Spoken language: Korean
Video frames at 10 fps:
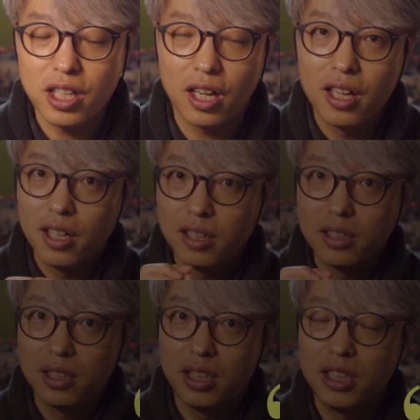자,
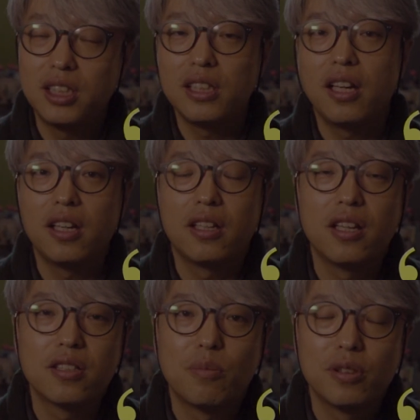DCA에
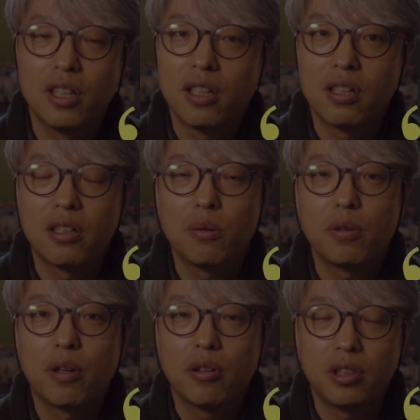대해서 한번 얘기를
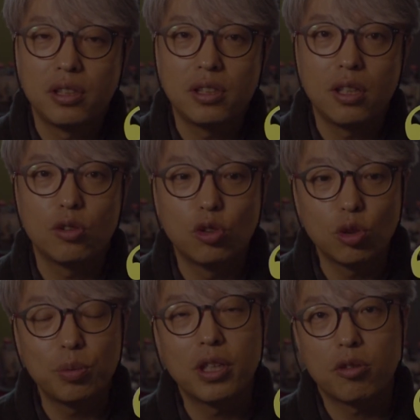해볼까요? DCA는
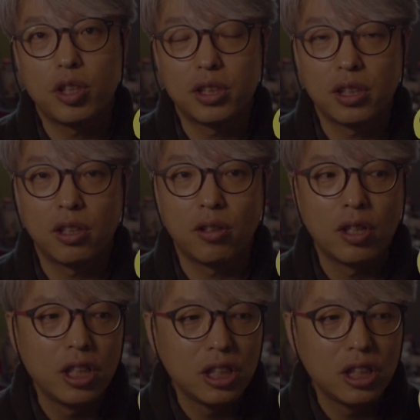그룹이라고 했잖아요.